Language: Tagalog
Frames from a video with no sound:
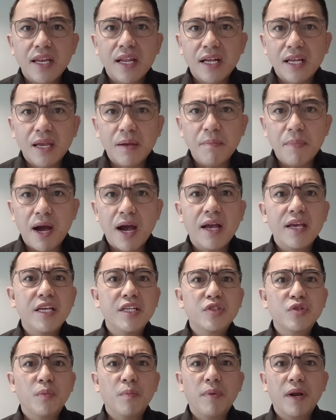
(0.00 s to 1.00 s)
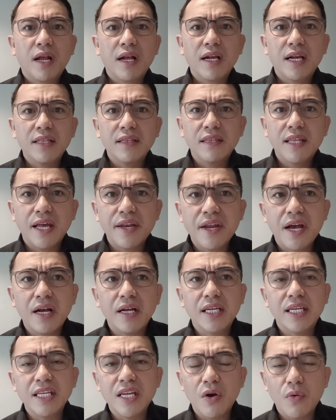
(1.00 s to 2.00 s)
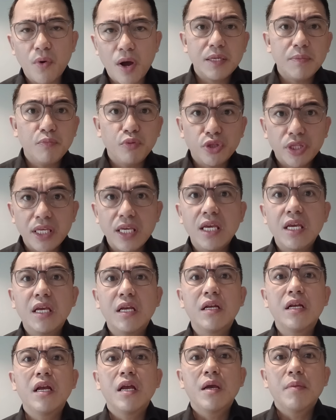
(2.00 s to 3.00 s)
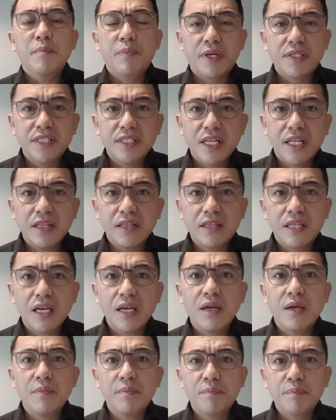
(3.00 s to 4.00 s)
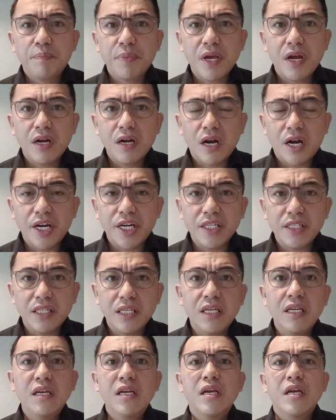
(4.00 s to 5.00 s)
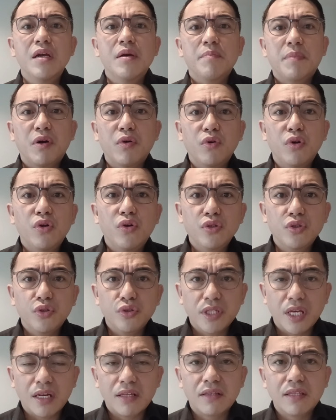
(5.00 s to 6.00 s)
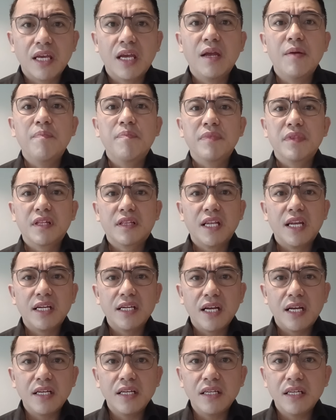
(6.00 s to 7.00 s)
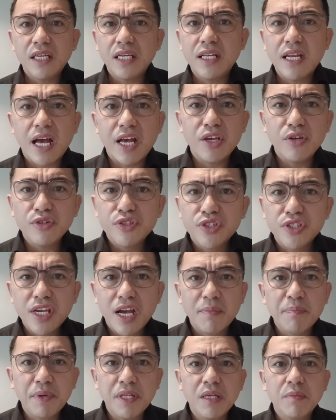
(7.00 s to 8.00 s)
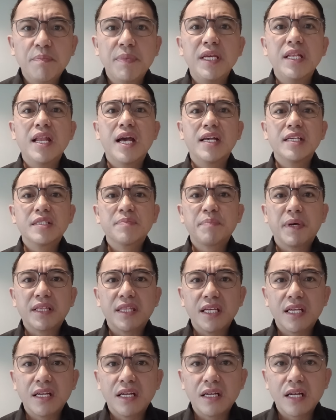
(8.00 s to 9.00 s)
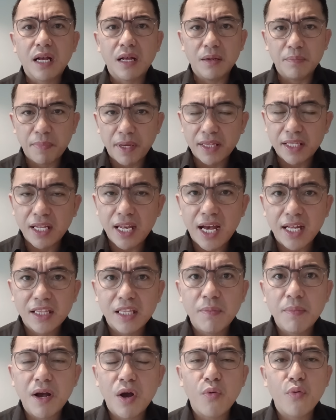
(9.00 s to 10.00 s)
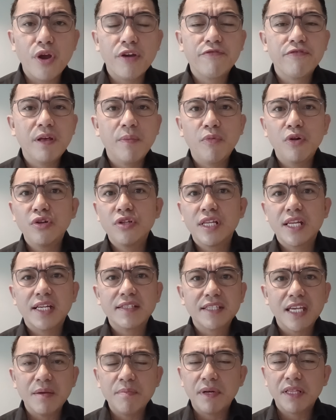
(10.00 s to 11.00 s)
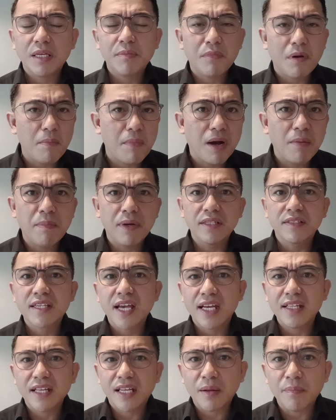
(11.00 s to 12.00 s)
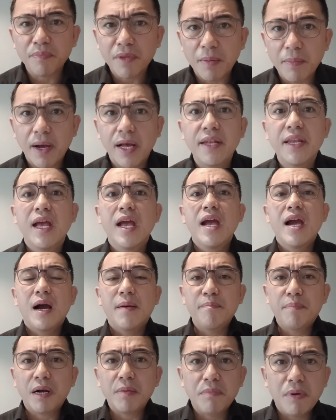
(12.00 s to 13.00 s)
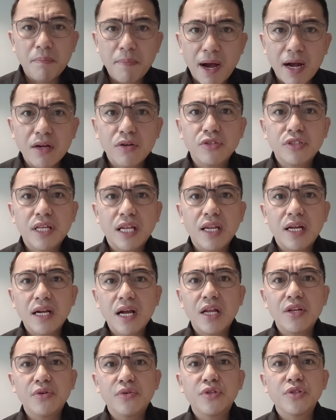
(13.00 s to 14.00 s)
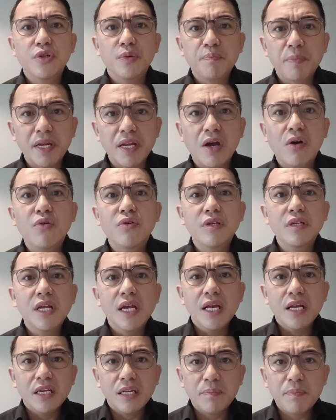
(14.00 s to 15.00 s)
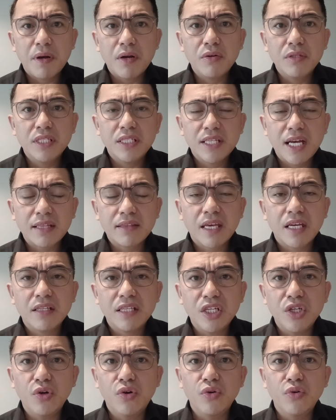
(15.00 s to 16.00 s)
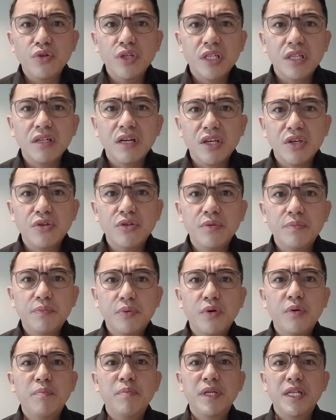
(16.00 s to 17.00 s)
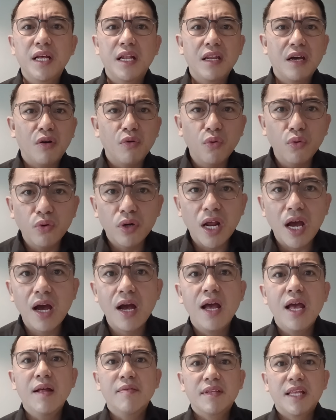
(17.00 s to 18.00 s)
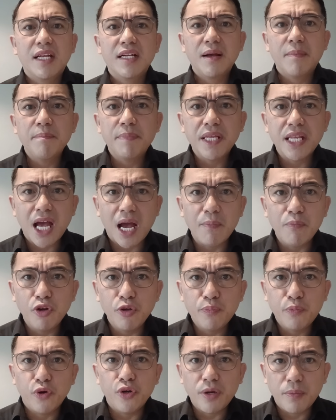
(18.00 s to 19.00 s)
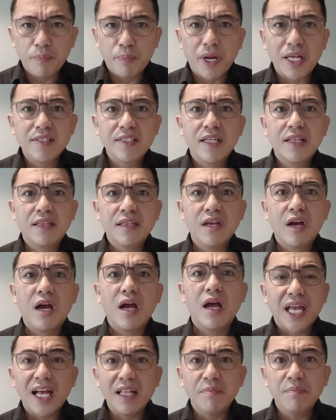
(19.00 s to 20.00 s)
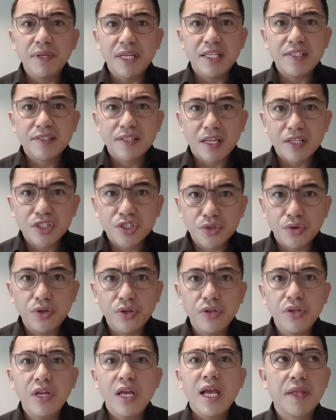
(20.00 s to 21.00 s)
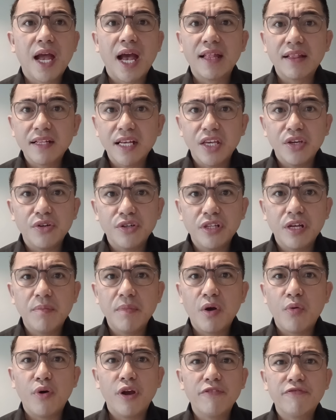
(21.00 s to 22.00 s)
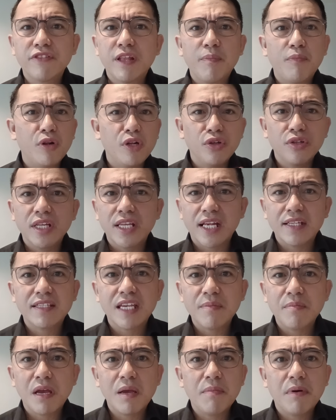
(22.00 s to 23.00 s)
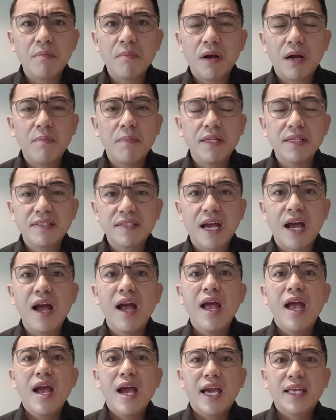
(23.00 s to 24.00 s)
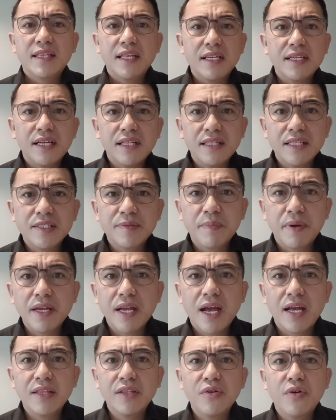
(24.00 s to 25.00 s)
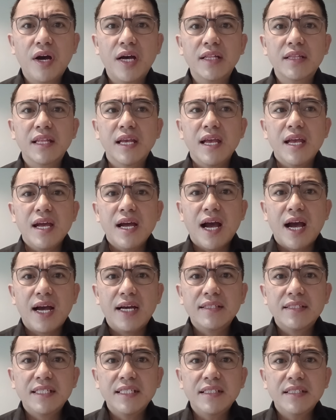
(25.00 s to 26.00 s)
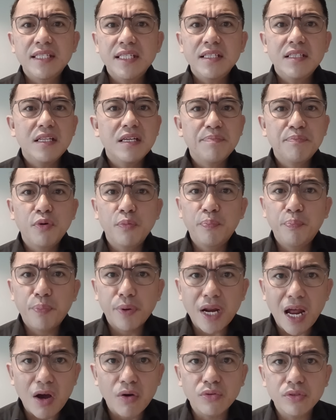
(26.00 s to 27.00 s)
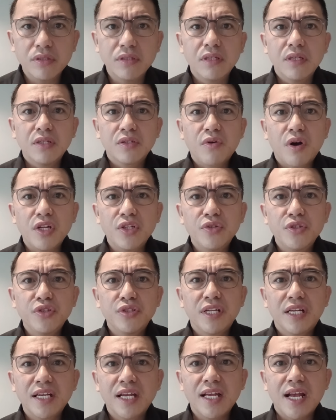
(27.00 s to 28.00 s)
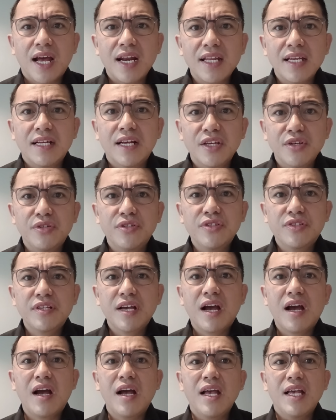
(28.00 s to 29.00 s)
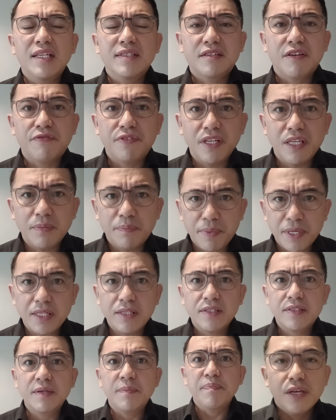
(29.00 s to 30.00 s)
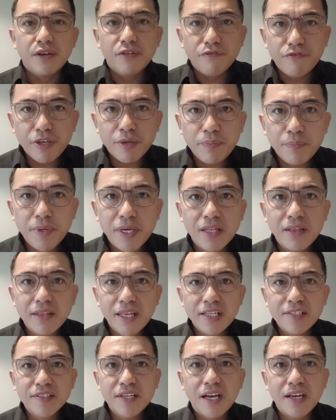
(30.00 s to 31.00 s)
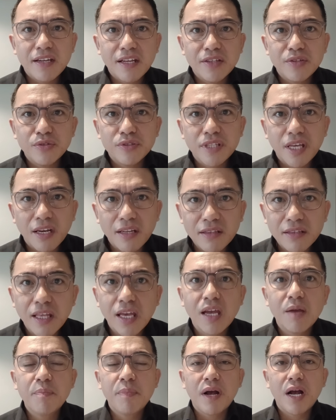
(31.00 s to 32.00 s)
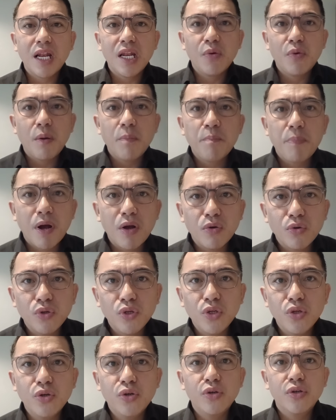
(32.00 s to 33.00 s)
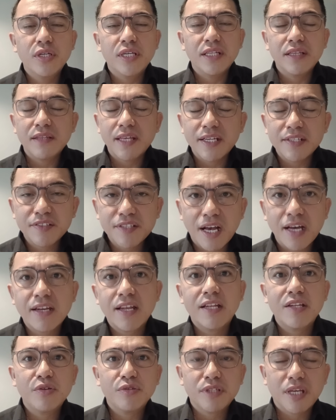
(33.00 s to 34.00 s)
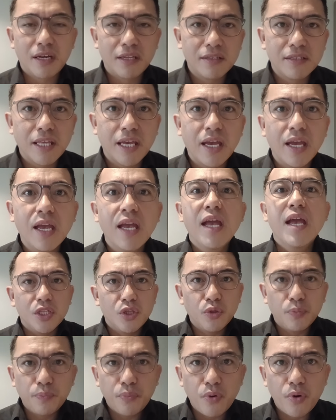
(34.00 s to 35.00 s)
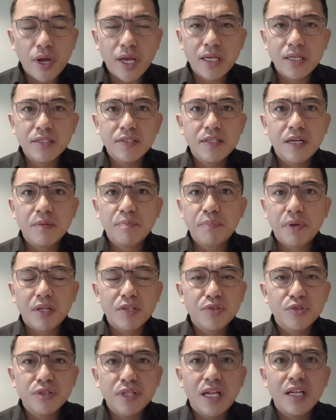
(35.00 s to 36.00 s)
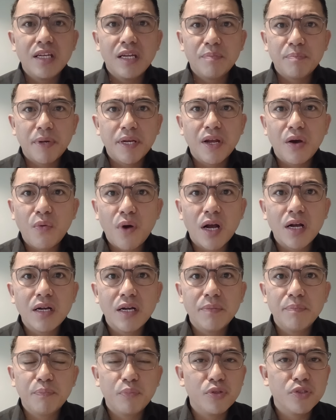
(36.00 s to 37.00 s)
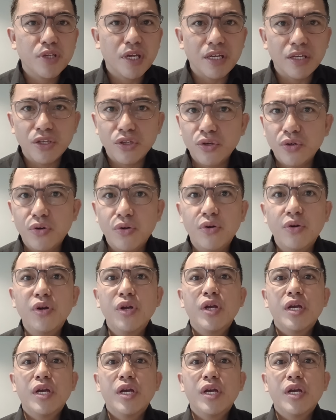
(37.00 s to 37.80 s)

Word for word: ng imahe, sobrang ganda ng ginawa ng butihing Presidente PRRD Pangulong Duterte na talagang inayos niya ang Pilipinas, pati, ka, pati lahat ng mga OFW na nasa iba't ibang mga bansa ay naramdaman ang pagbabago talaga noon ng panahon ni, pang, ni Tatay Digong. Ngunit ngayon po, binalahura, talagang binaboy po ng present na administrasyon at ngayon ang mga OFW na nasa iba't ibang mga bansa ay talagang dismayado at, at hindi na po proud kung ano yung nangyayari ngayon sa, sa Philippines. VP Inday Sara Duterte, pangalawang Pangulong Inday Sara Duterte. Ito po ay isang personal na panawagan po sa inyo.